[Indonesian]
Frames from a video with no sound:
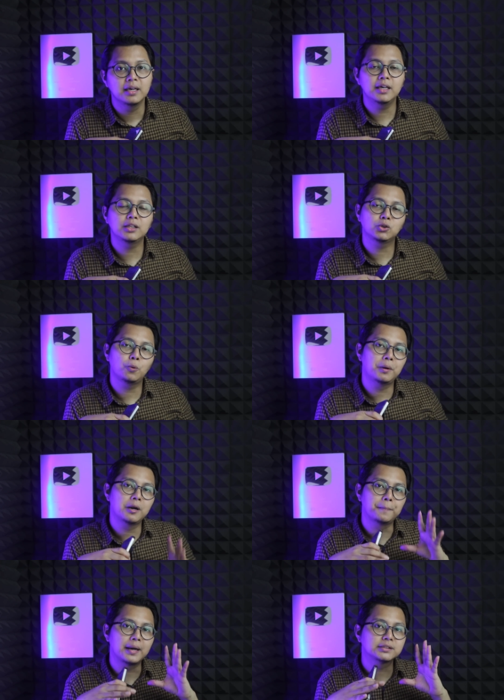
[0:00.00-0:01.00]
itu
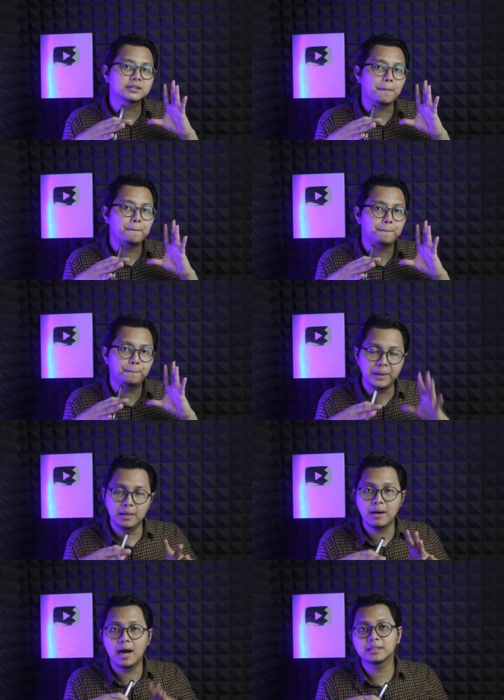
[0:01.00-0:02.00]
bener-bener
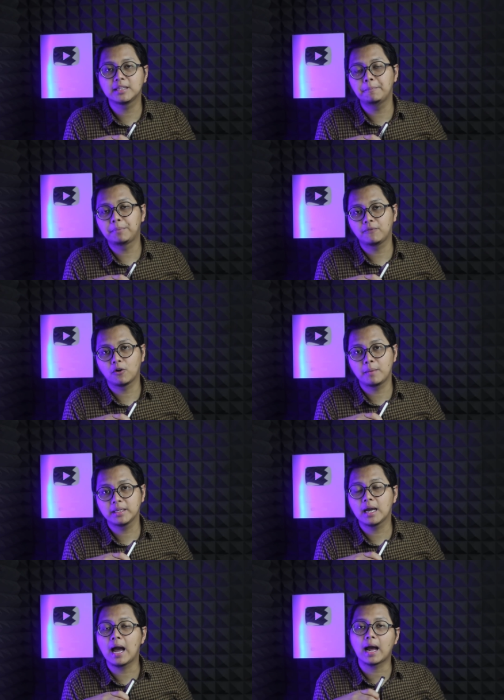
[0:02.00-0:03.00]
sepi banget dan
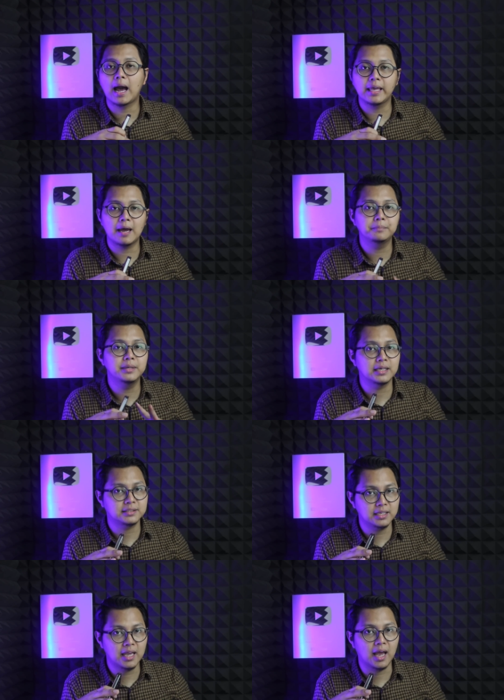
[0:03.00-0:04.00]
performanya nggak kayak
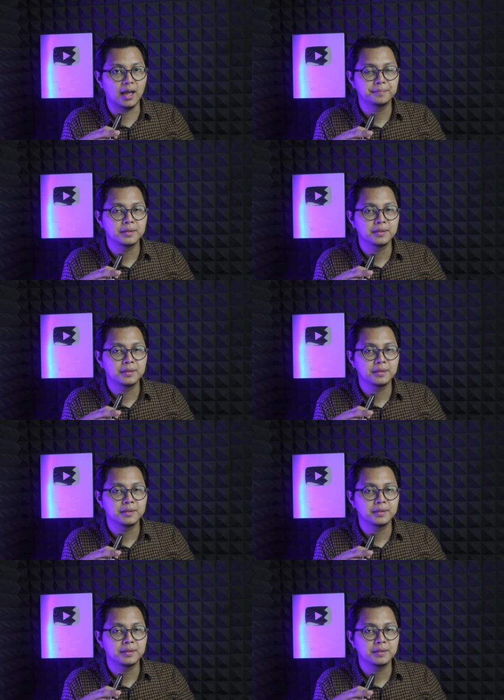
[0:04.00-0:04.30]
biasanya.